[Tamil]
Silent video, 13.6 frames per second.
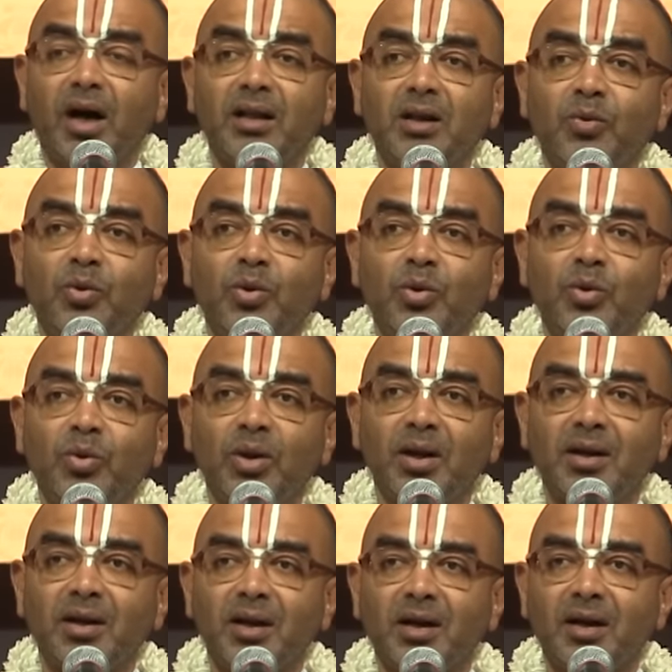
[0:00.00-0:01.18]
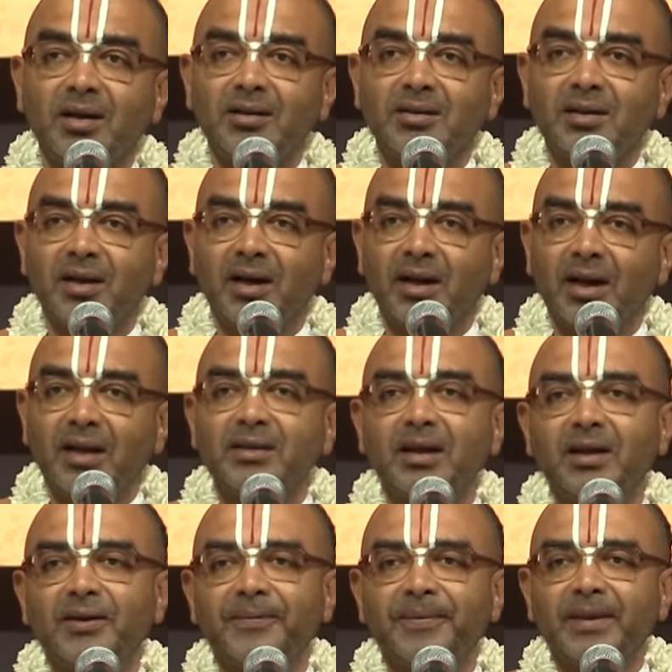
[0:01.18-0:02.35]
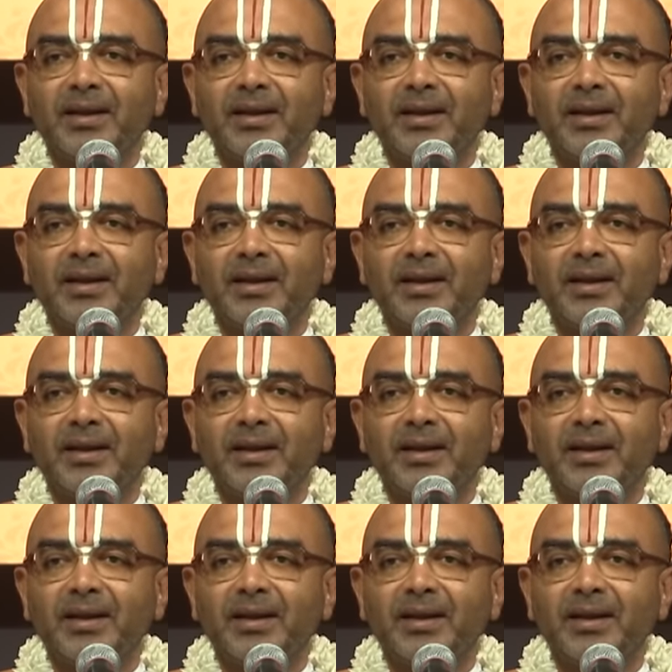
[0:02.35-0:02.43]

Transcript: அதில் உள்ளூர் இருக்கிற கருத்துக்கள் எல்லாம் தெரியும்